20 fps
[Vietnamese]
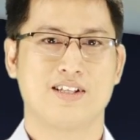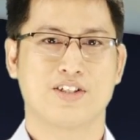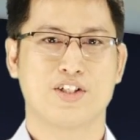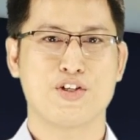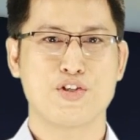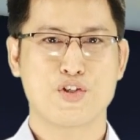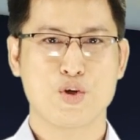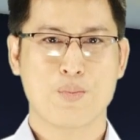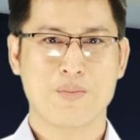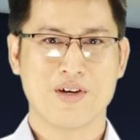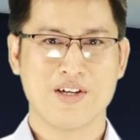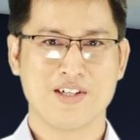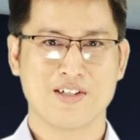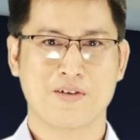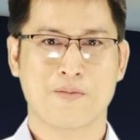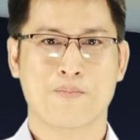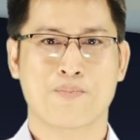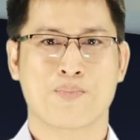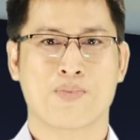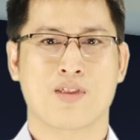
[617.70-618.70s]
Tin Trung ương,
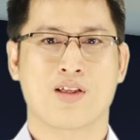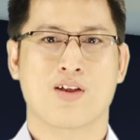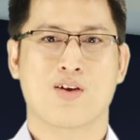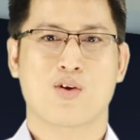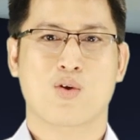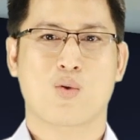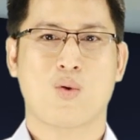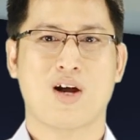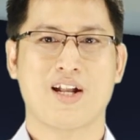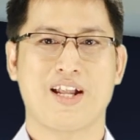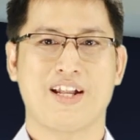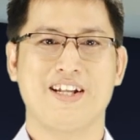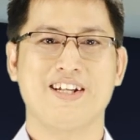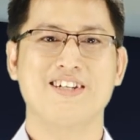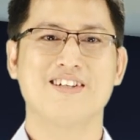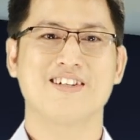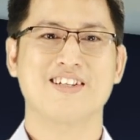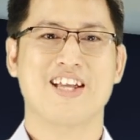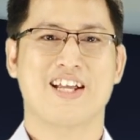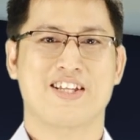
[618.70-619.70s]
khóa định
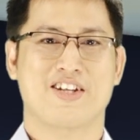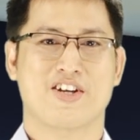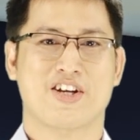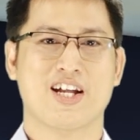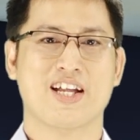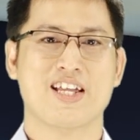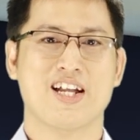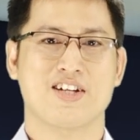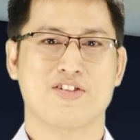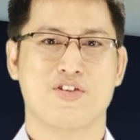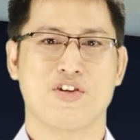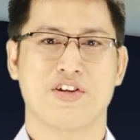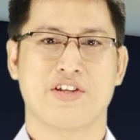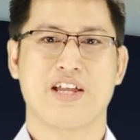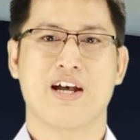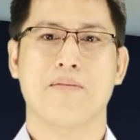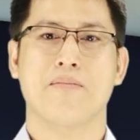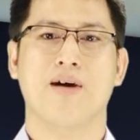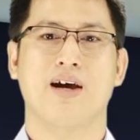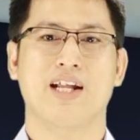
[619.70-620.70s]
hướng dành cho các nhà truyền
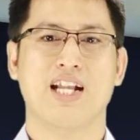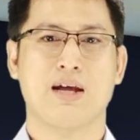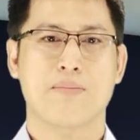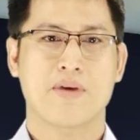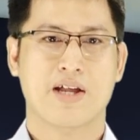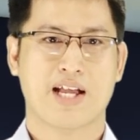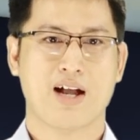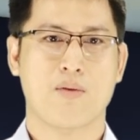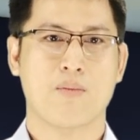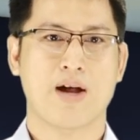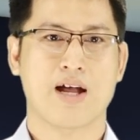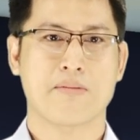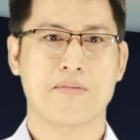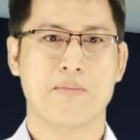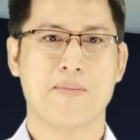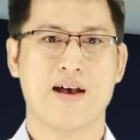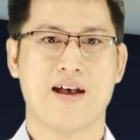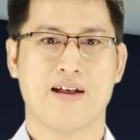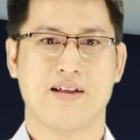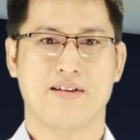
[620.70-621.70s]
giáo mới năm
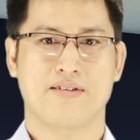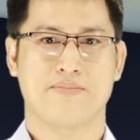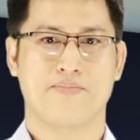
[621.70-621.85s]
2023.